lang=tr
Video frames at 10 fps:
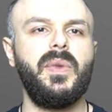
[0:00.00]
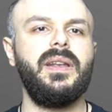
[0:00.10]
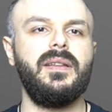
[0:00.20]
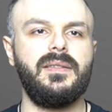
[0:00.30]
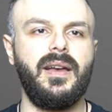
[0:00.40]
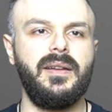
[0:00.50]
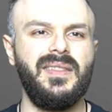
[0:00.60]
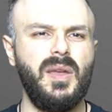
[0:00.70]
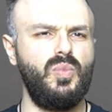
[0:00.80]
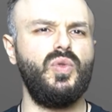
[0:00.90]
Amerika
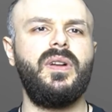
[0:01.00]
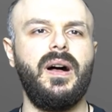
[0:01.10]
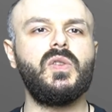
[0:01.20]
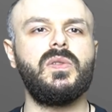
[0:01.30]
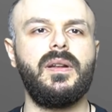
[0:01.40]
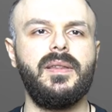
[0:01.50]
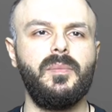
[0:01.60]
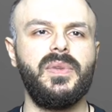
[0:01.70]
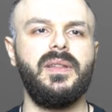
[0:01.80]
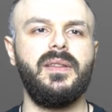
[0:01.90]
tarihinin en büyük
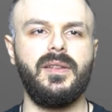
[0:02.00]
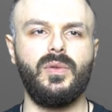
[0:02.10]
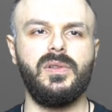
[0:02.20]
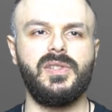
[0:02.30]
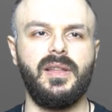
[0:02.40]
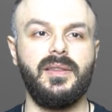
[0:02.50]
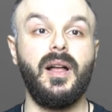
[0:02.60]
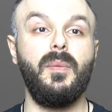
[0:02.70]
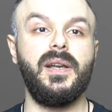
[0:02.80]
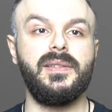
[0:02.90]
kaoslardan birine neden olacağından
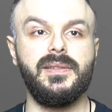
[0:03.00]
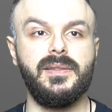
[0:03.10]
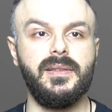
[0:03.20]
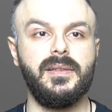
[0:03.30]
habersizdi.